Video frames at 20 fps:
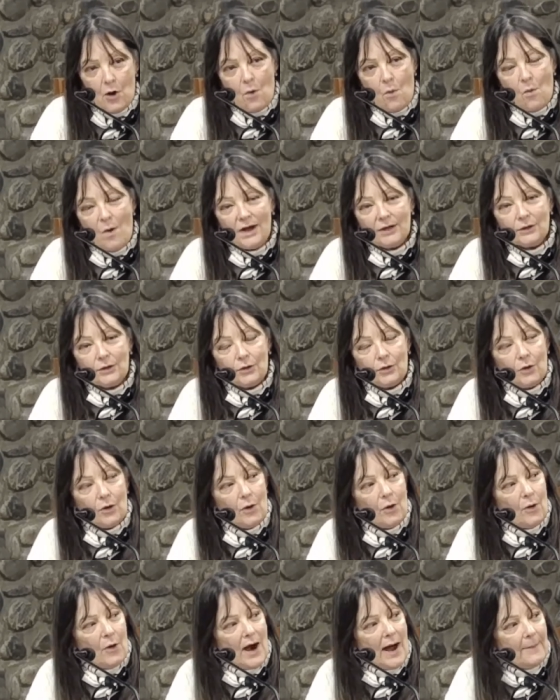
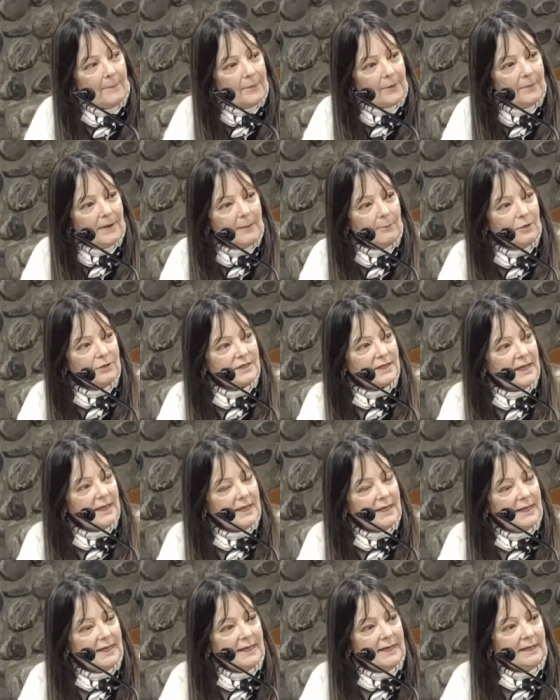Cuando aprobamos
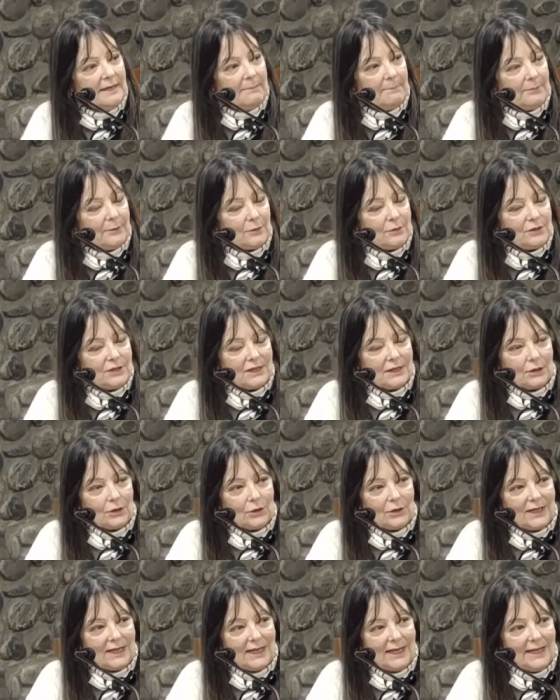aquí el
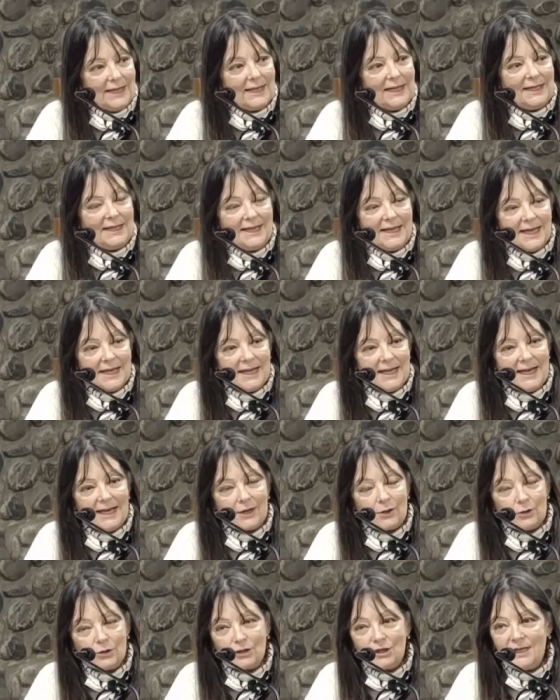proyecto de ley del Día de
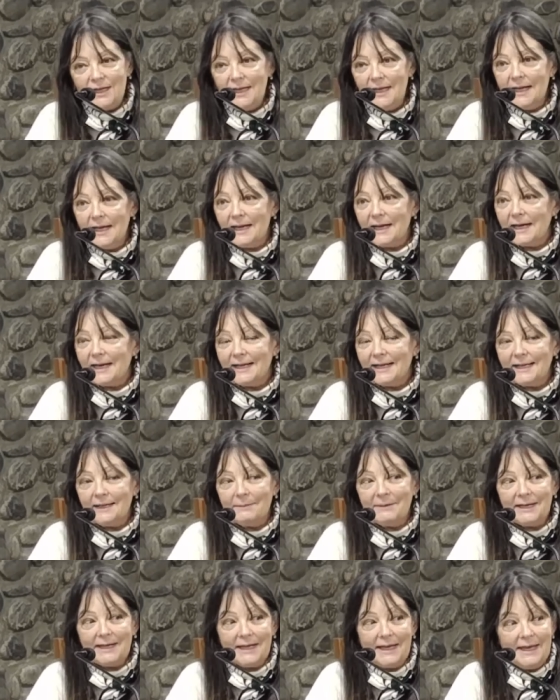la Cocina
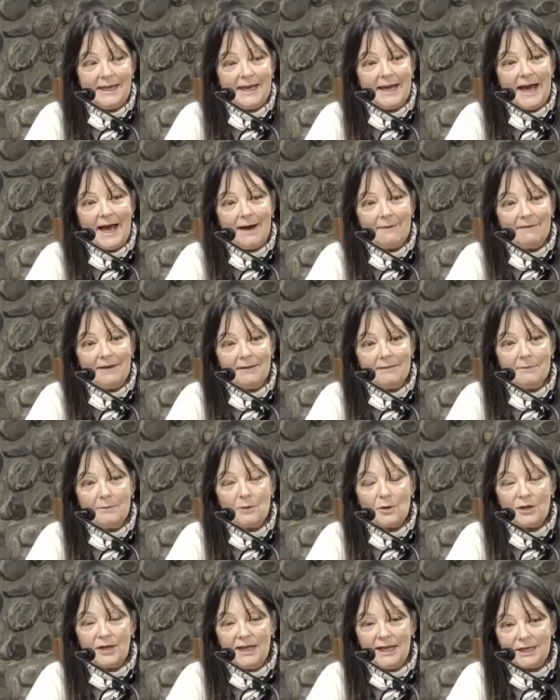Catamarqueña,
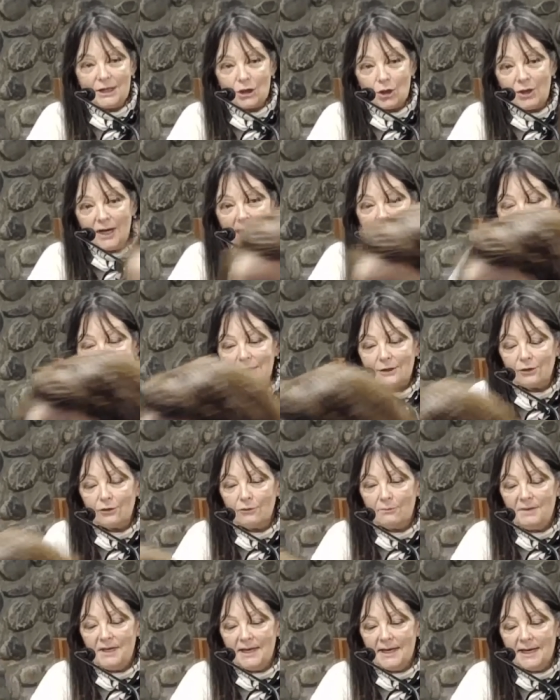hablábamos de eso, la
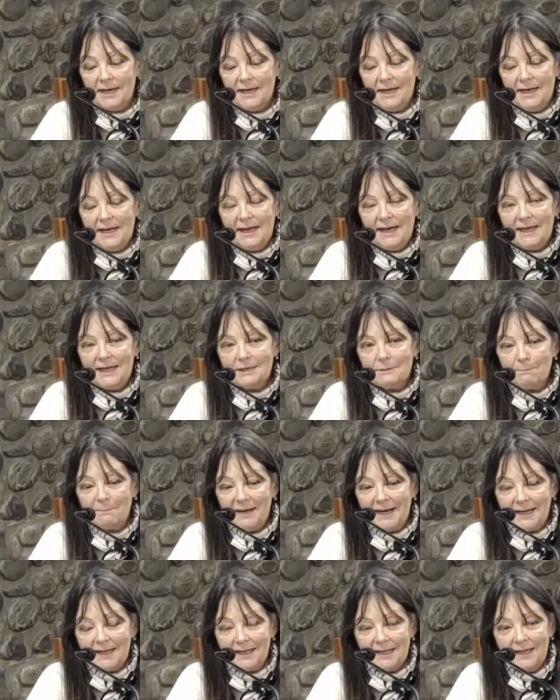gastronomía es
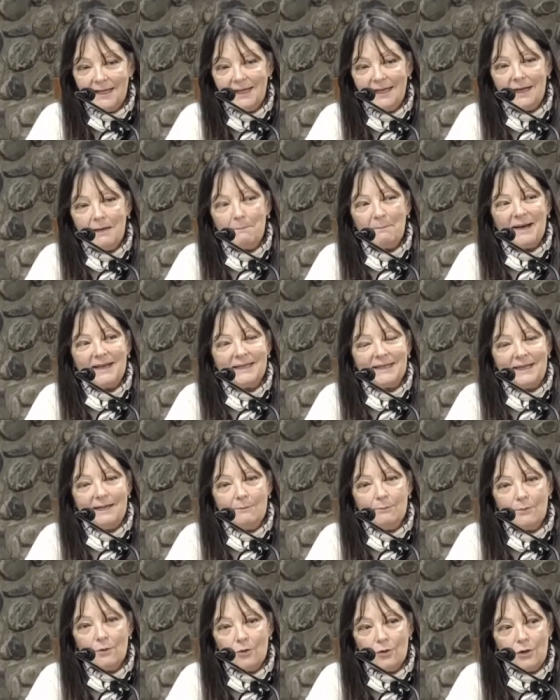parte del
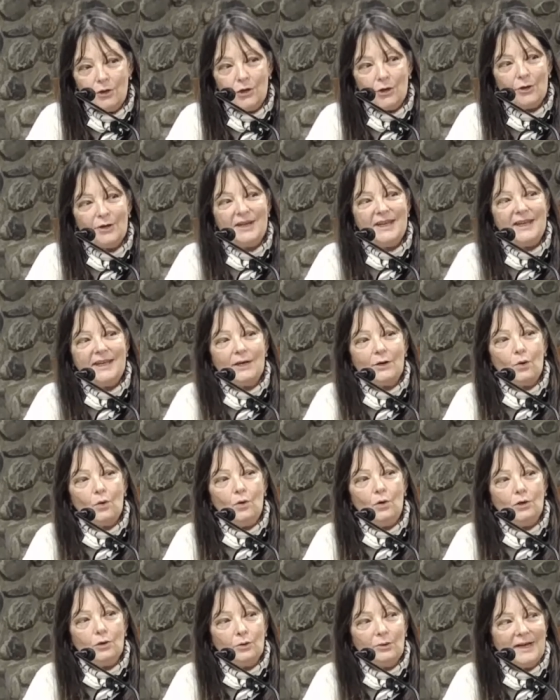patrimonio
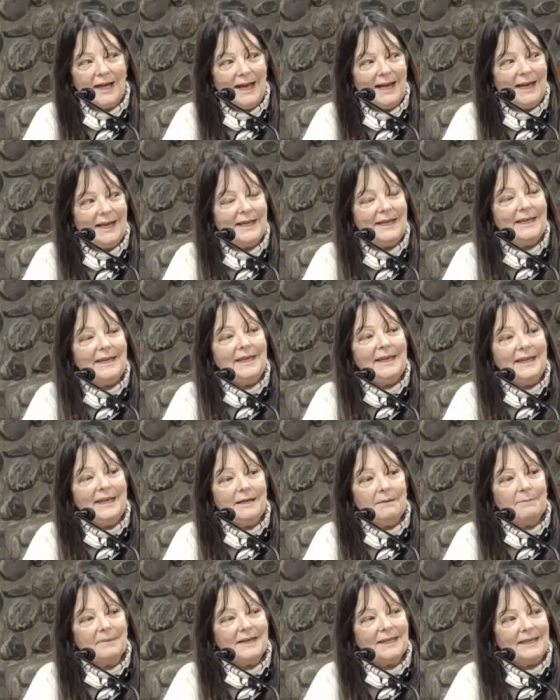cultural
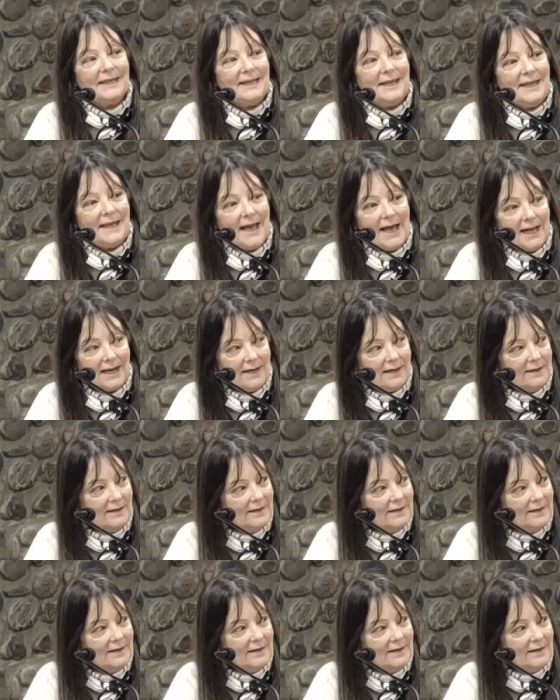inmaterial